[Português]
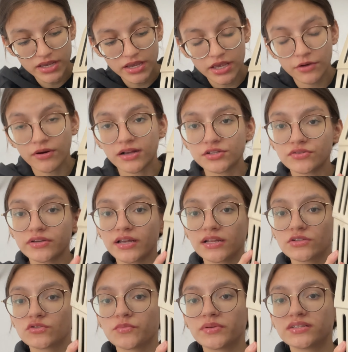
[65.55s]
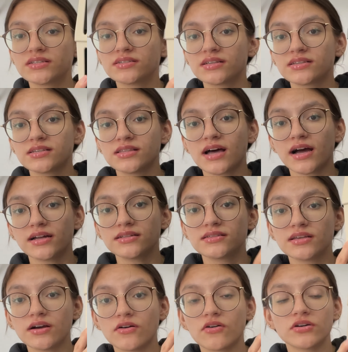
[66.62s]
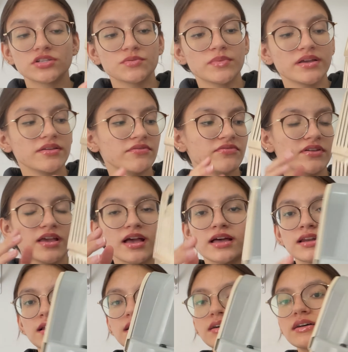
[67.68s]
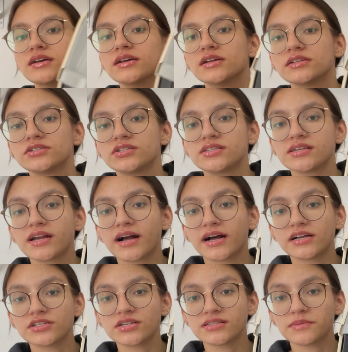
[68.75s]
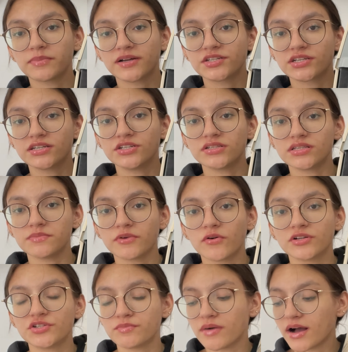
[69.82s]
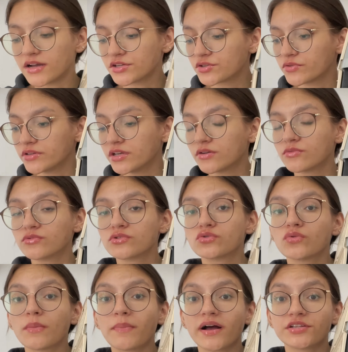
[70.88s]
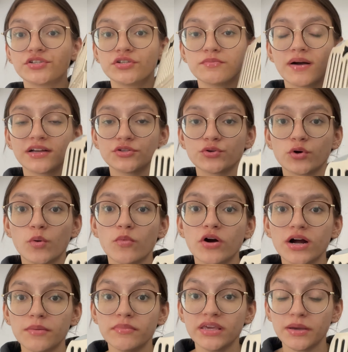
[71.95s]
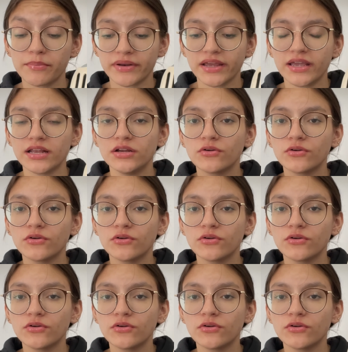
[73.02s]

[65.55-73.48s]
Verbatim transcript: Eu acho que ela supre as necessidades, é ótima, enfim, ela desencaixa essa parte aqui de cima com a de baixo e eu uso a parte de baixo como caminha pra ele.